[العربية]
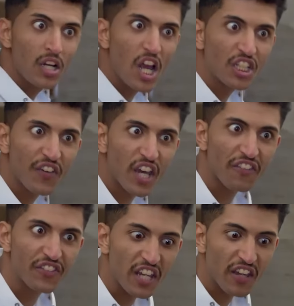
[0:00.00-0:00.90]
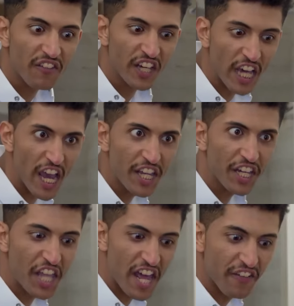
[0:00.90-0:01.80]
ليش فيك خفتي؟ في شيء
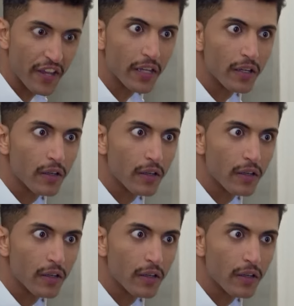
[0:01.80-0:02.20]
اعترفي.